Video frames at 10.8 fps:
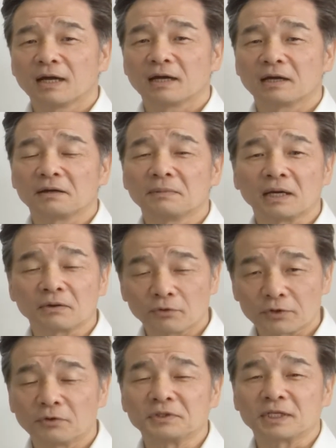あ、まあ、ご
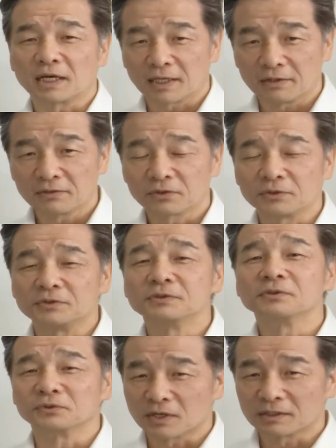利用いただけるという
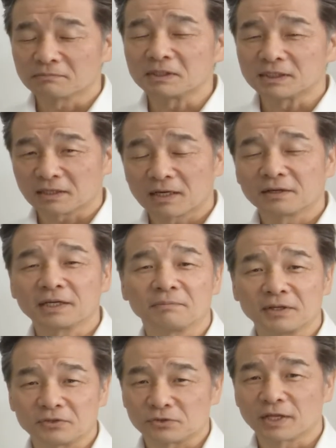ことなんで、まあ、自宅隔離が
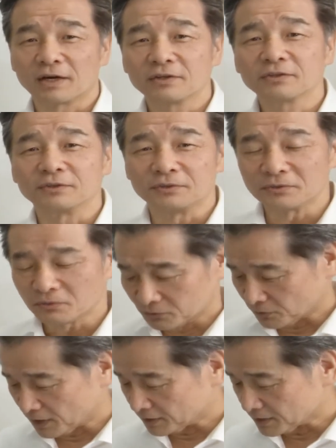免除されるというこ
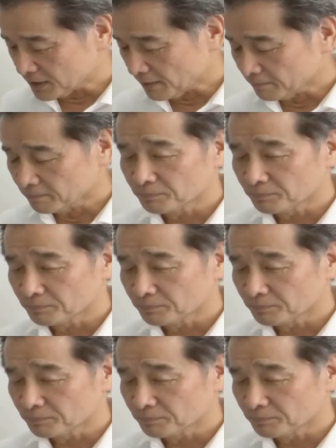となんですね。